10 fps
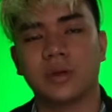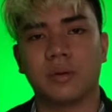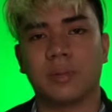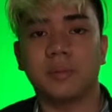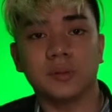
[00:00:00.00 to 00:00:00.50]

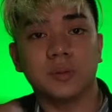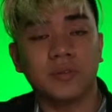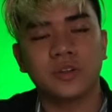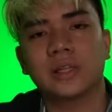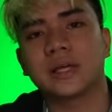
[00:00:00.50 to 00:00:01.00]
Para mas
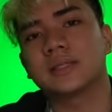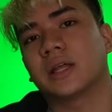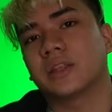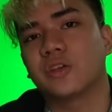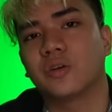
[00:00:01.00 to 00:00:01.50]
ma-visualize
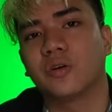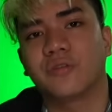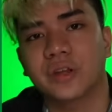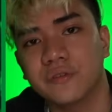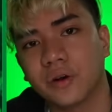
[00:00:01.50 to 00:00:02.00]
natin yung
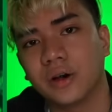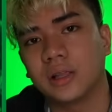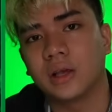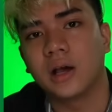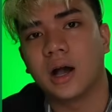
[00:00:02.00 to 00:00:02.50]
free fall,
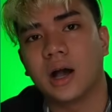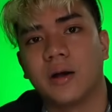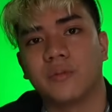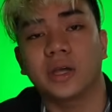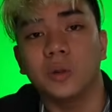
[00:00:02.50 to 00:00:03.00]
um,
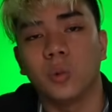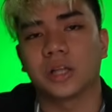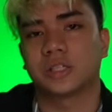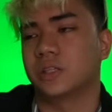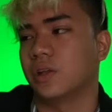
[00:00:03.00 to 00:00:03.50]
you can
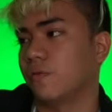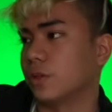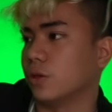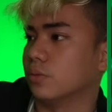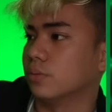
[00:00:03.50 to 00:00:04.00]
watch the video.